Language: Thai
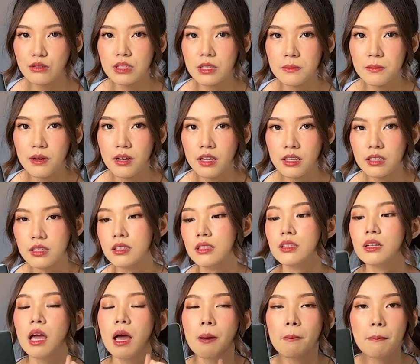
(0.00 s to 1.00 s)
90เฮิร
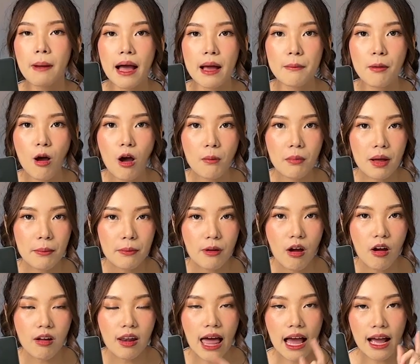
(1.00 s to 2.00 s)
ต์มาพร้อมกับ
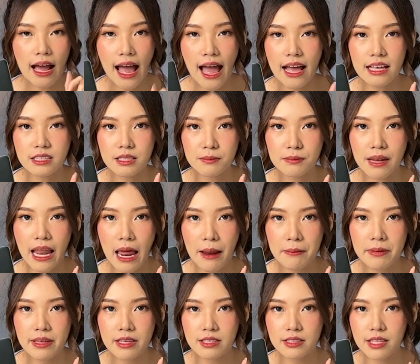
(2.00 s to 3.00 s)
กล้องหลัง 50
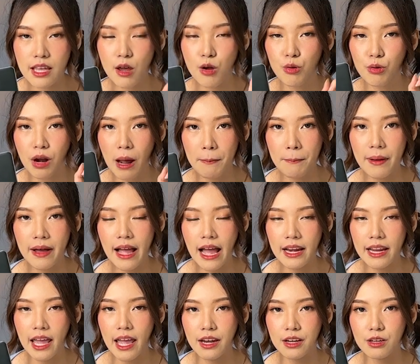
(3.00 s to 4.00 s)
ล้านพิกเซล รับประ
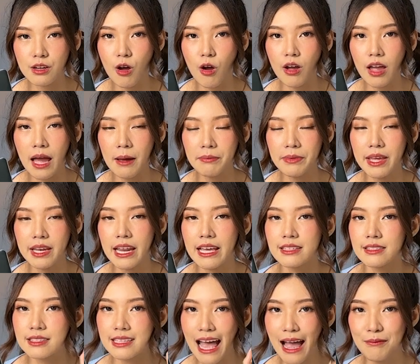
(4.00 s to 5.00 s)
กัน Android อัปเดต
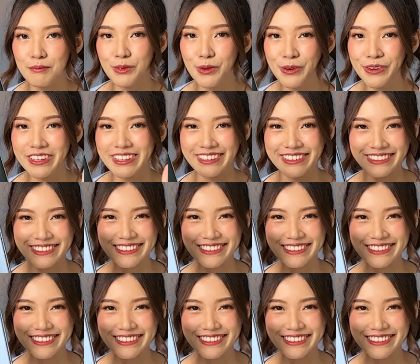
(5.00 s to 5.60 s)
ได้ 3 รุ่น